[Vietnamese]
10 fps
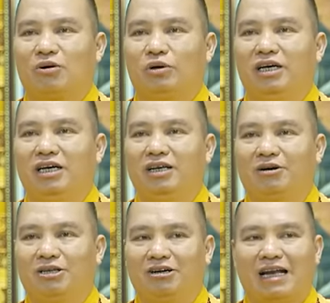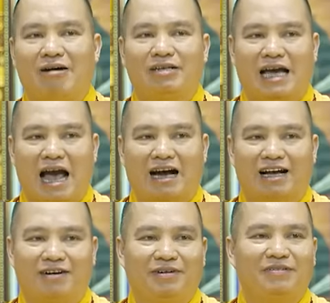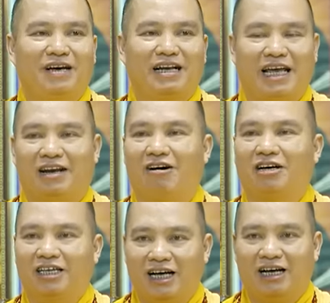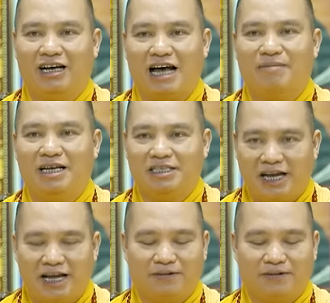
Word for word: quy y nốt cho đạo tràng vân vân này nọ kia abc